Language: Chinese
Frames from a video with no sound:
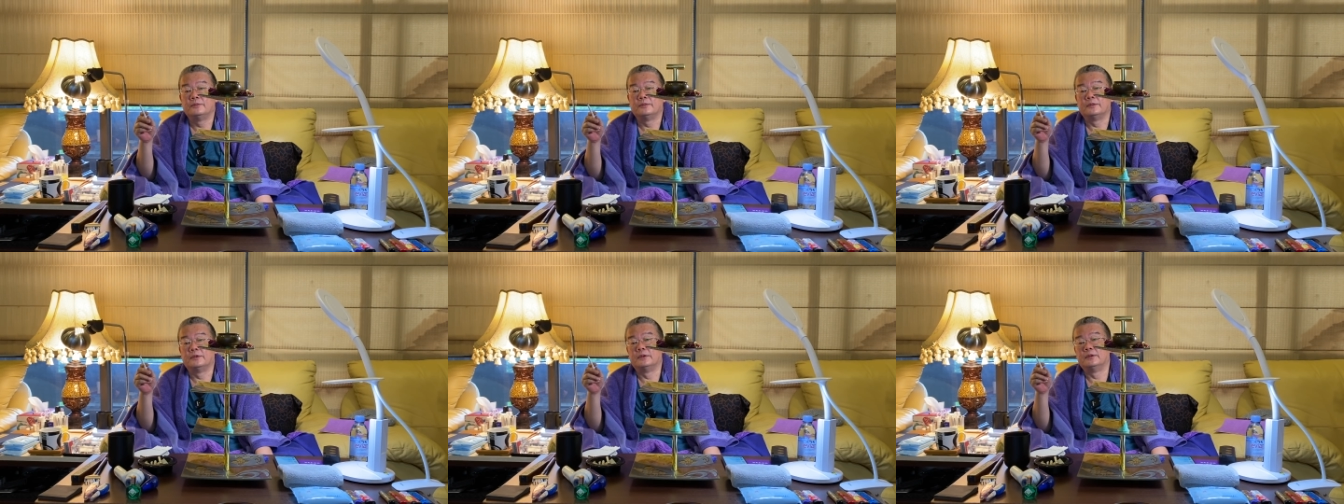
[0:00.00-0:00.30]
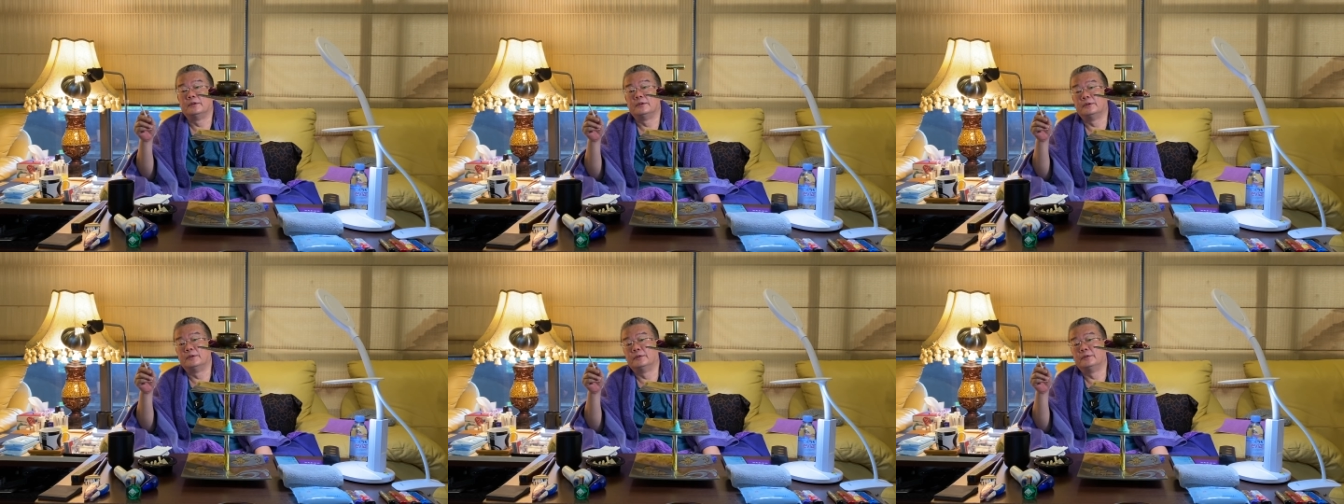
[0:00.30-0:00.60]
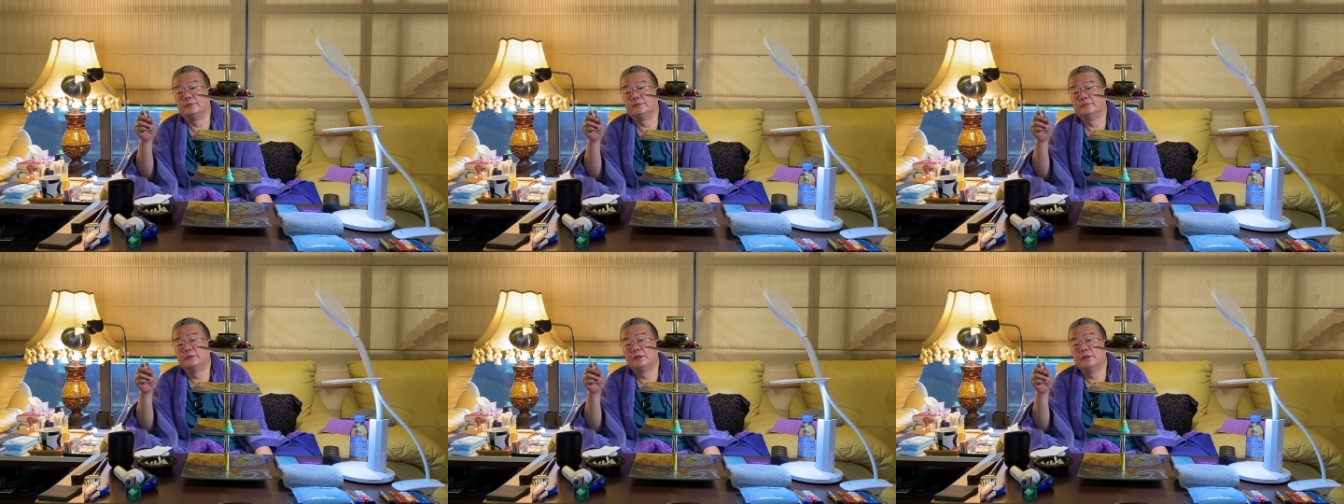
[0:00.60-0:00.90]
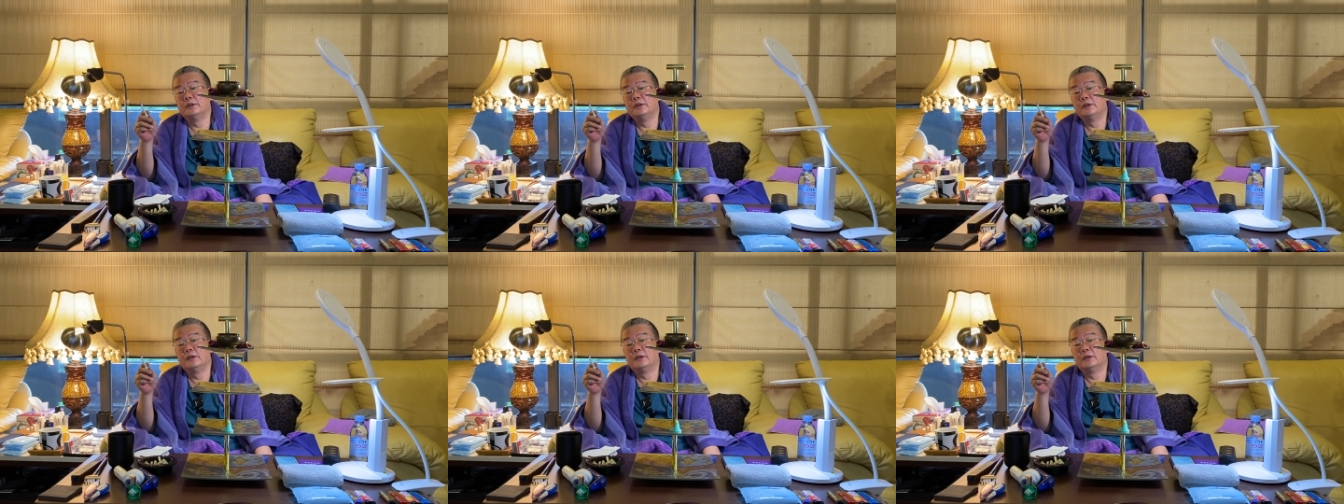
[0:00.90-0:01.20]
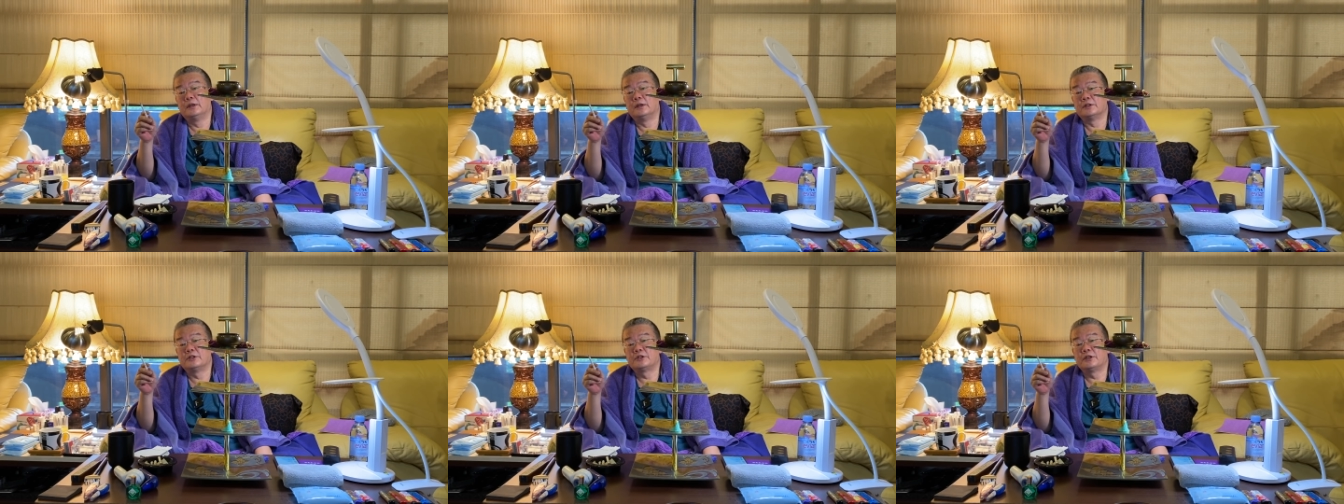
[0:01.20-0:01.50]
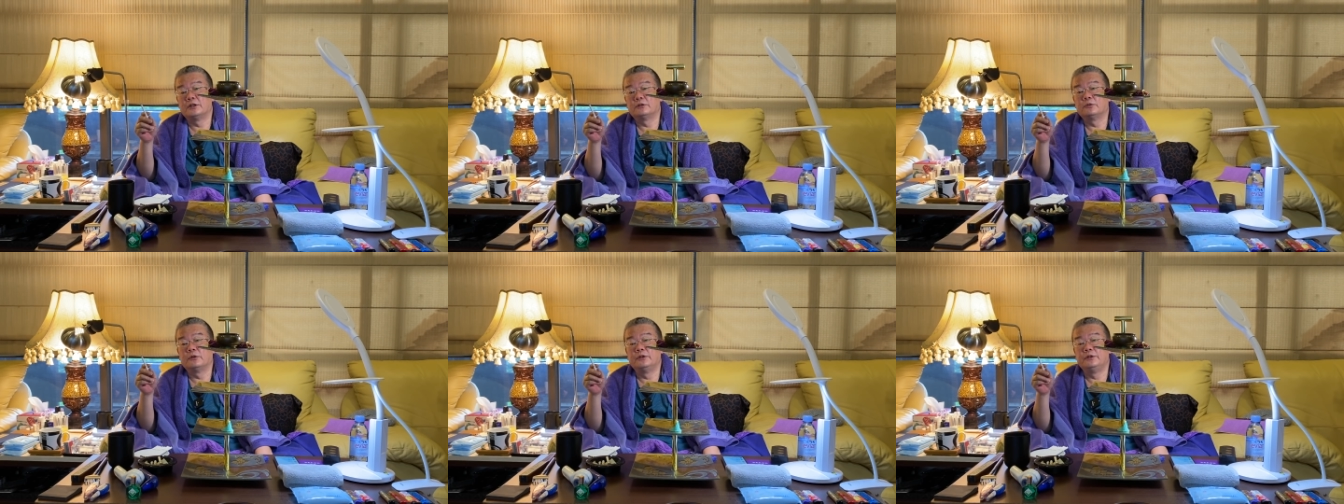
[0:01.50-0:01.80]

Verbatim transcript: 啊，呃，相对